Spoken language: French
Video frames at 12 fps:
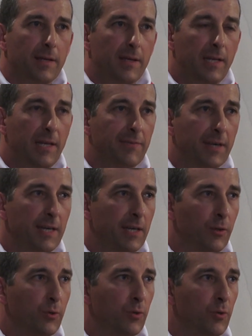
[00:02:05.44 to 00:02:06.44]
Il est
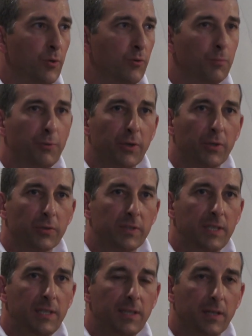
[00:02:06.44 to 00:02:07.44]
vrai que nous pourrions
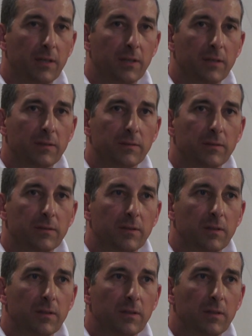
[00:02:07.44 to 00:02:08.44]
dire
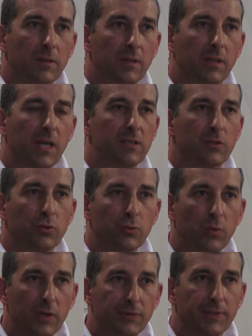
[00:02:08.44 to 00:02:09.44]
qu'est-ce qu'on
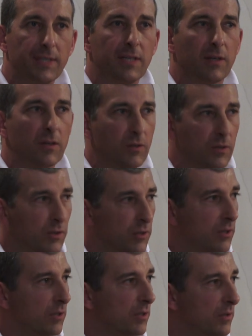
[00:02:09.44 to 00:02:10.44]
doit faire
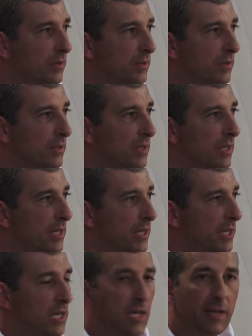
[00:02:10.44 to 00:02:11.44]
encore
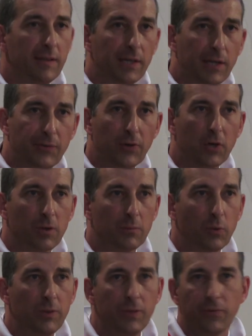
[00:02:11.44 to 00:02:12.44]
Il y a des
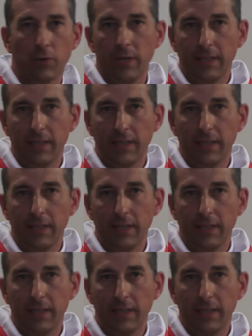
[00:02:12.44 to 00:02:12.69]
réformes au niveau